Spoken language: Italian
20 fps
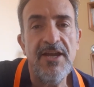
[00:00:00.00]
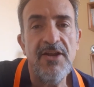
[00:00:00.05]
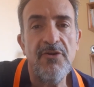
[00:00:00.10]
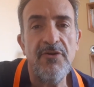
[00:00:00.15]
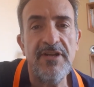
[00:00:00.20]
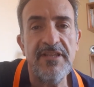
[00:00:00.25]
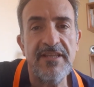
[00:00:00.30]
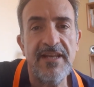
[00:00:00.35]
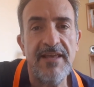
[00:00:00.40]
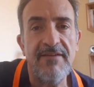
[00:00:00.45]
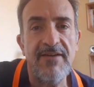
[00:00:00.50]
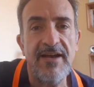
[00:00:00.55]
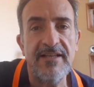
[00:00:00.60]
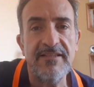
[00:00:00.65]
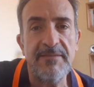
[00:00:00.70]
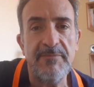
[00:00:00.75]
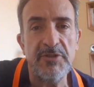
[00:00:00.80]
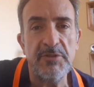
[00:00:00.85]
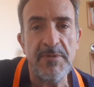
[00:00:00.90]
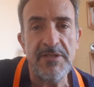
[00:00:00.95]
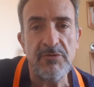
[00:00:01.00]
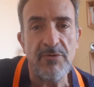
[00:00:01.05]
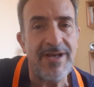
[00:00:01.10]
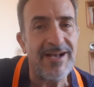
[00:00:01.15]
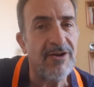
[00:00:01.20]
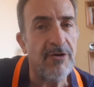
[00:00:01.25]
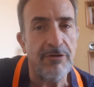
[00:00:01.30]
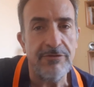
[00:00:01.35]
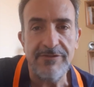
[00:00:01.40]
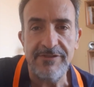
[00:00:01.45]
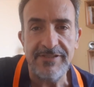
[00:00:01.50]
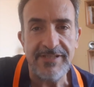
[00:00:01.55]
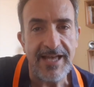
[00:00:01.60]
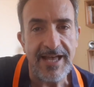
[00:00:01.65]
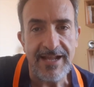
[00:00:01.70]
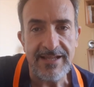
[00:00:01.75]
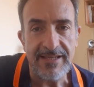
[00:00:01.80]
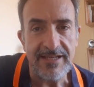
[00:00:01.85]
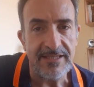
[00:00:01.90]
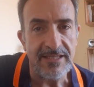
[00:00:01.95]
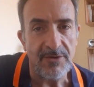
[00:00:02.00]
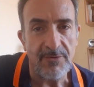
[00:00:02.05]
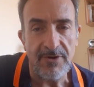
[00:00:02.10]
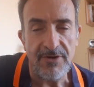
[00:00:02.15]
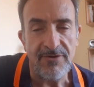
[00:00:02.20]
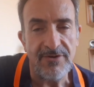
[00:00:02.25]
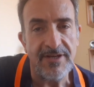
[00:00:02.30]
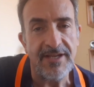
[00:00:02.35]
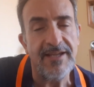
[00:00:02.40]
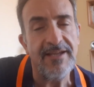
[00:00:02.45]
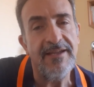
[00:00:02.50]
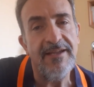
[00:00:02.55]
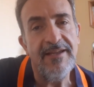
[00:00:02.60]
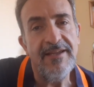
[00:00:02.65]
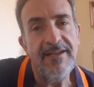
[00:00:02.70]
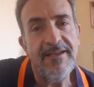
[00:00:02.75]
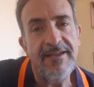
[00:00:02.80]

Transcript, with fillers: lo riteneva semplicemente una cozzaglia di quello che,